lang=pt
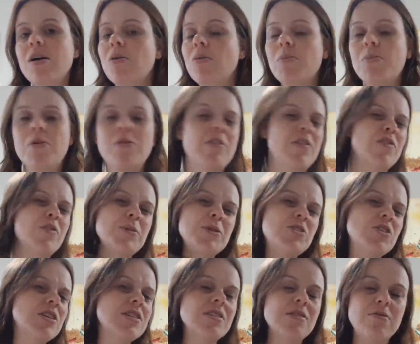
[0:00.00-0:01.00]
Eu
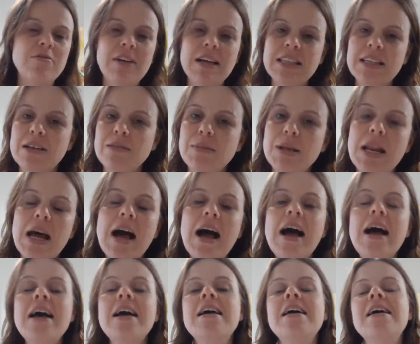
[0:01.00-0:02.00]
provavelmente eles não vai
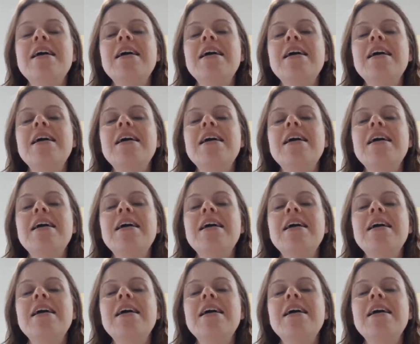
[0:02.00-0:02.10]
terminar.